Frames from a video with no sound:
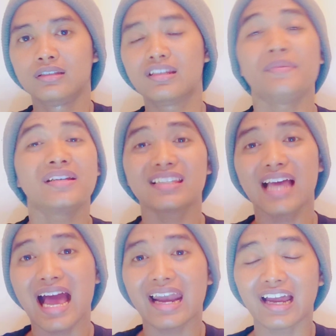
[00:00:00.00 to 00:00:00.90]
zaman
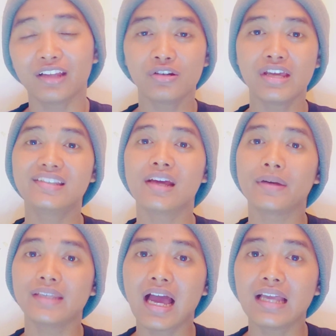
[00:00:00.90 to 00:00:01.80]
sekarang tuh ya
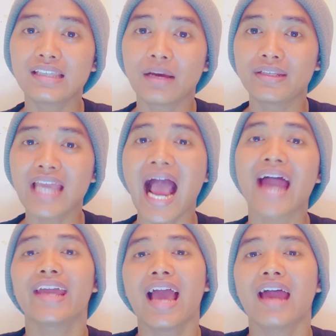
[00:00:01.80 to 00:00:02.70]
zamannya zamannya
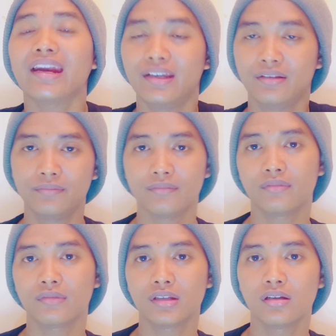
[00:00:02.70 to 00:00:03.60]
aneh-aneh
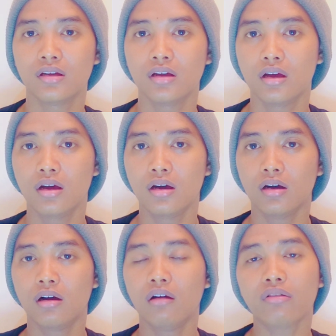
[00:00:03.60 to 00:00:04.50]

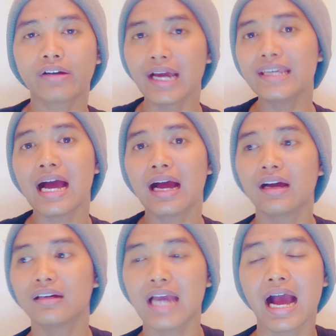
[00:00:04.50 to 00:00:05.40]
orang
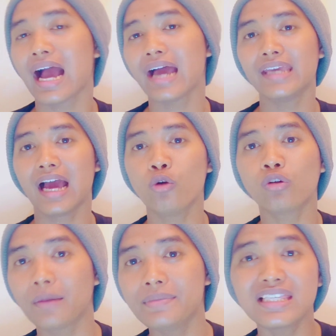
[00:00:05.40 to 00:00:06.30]
yang nggak kaya
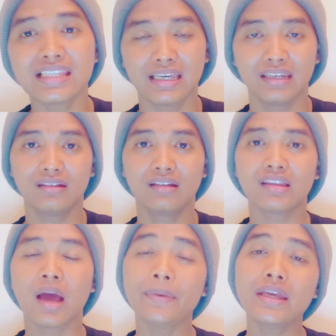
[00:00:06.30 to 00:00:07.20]
orang miskin
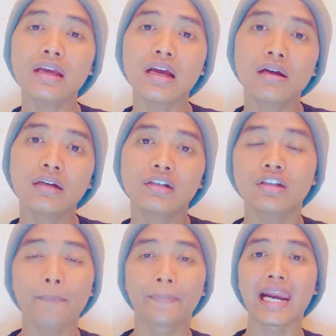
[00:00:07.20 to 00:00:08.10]
tapi
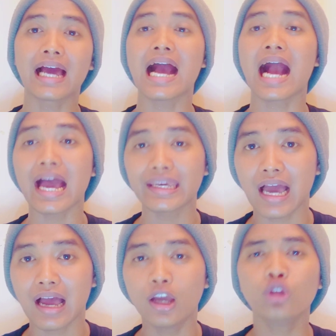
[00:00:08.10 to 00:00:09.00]
dia berlagak
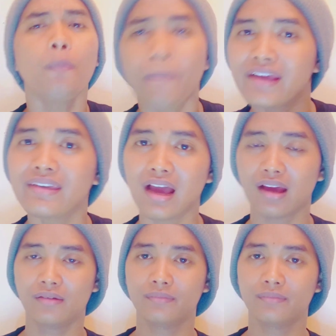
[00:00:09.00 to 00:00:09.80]
kaya itu banyak